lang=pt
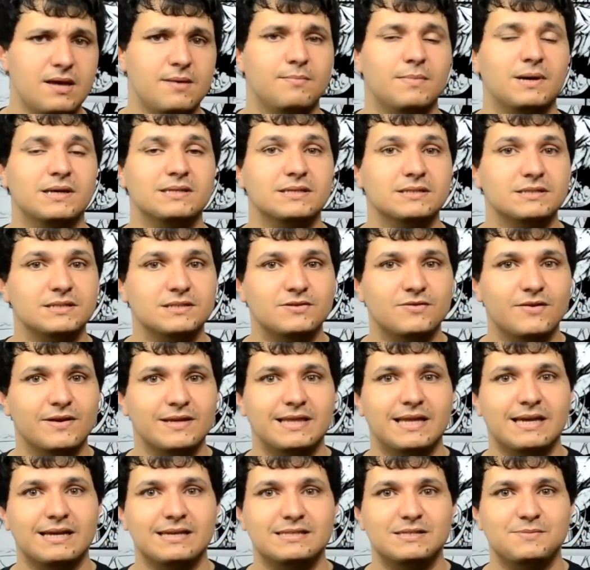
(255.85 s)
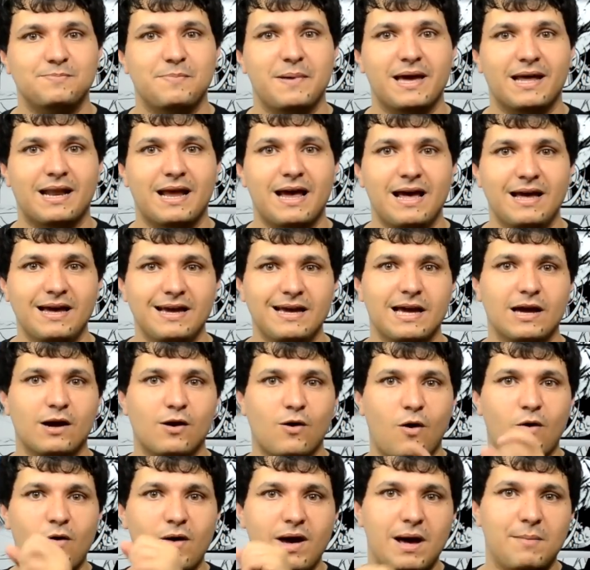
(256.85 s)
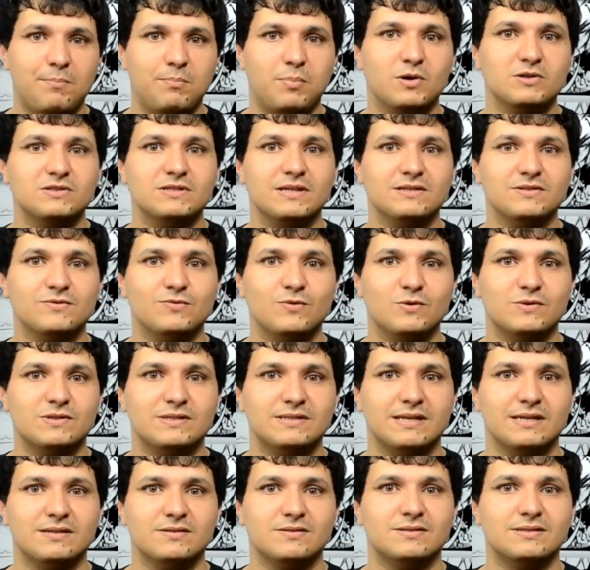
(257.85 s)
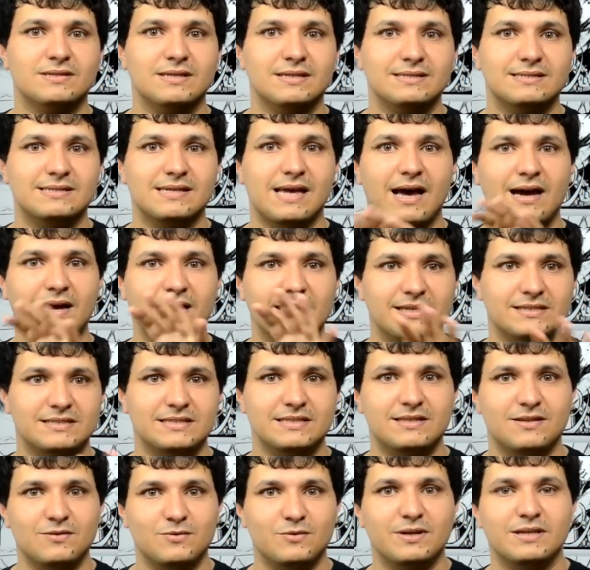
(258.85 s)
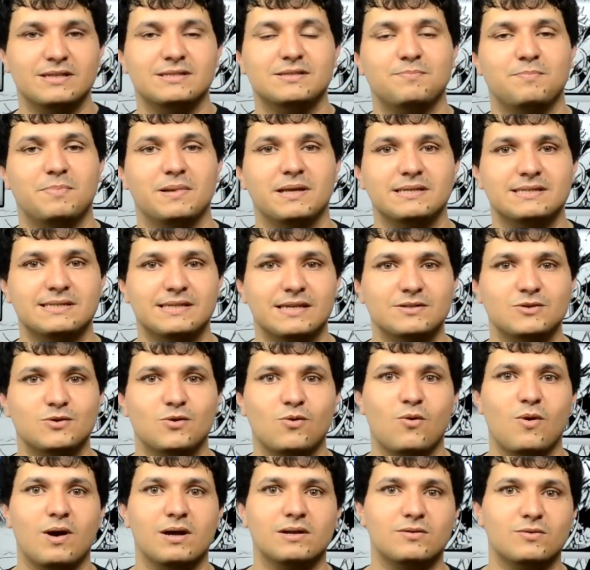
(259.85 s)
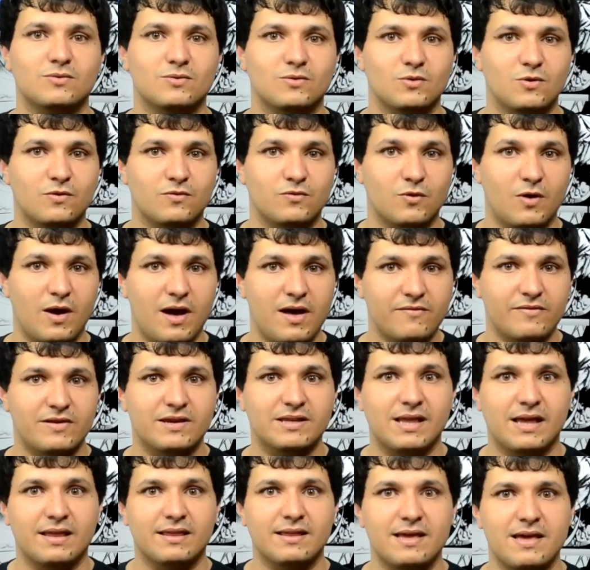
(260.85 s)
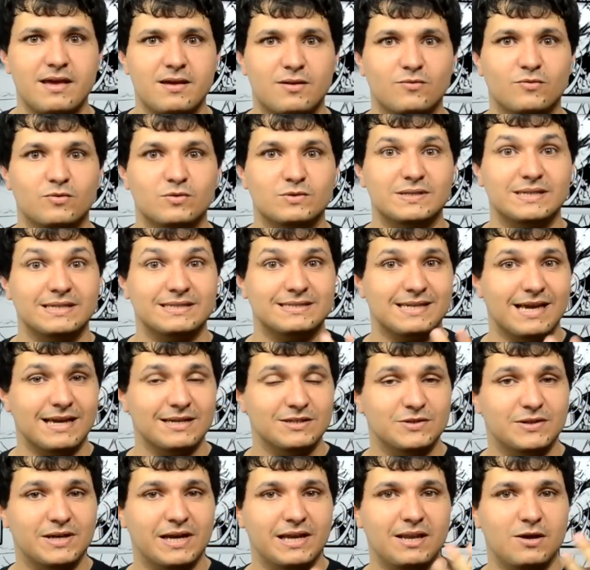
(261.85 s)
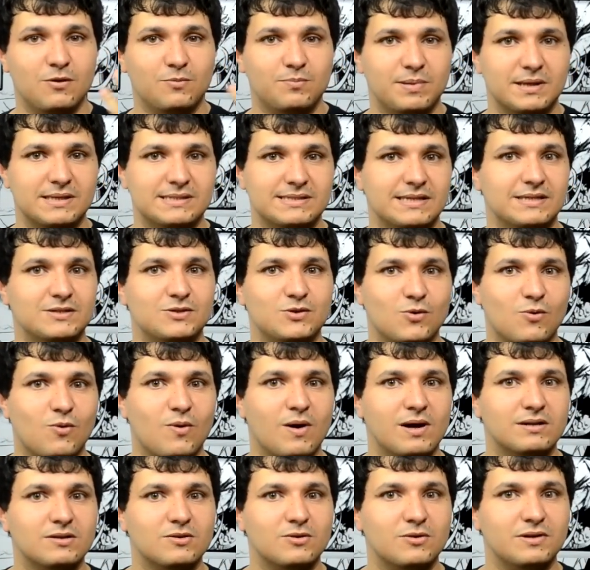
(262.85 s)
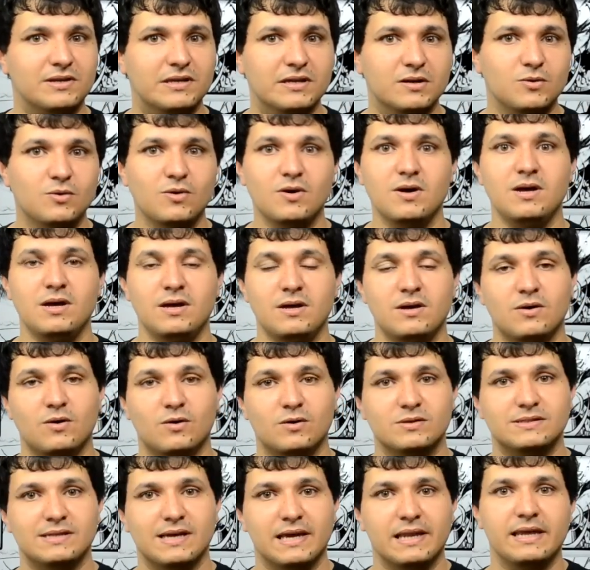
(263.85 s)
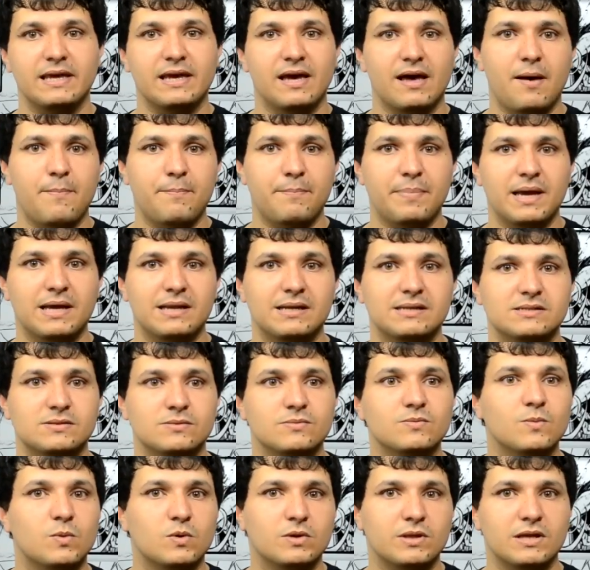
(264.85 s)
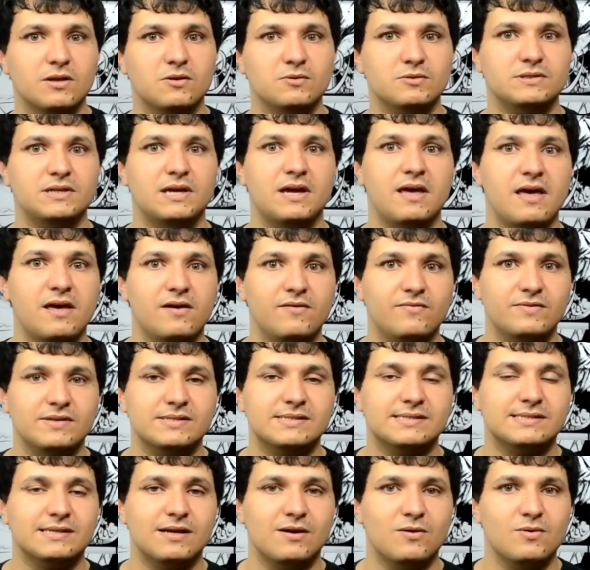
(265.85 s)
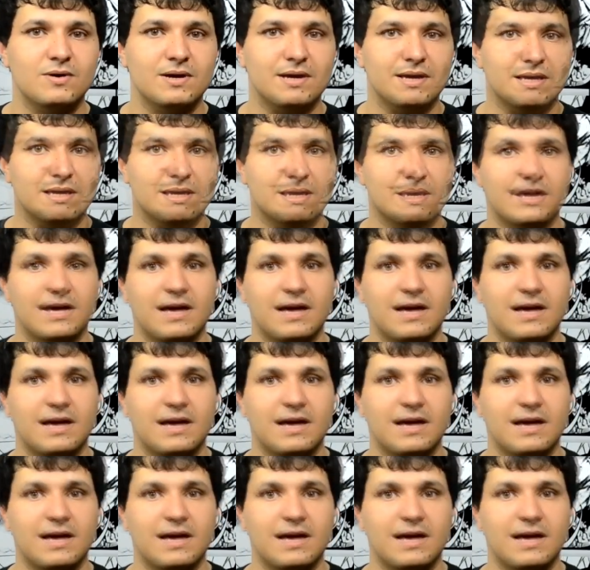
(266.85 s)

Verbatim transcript: Mas a gente vai ter que esperar qual é a aposta de vocês? Vocês acreditam que esse PlayStation 4 novo é verdadeiro? Vocês acham que ele é o PlayStation 4 New ou seria apenas um modelo de revisão aí?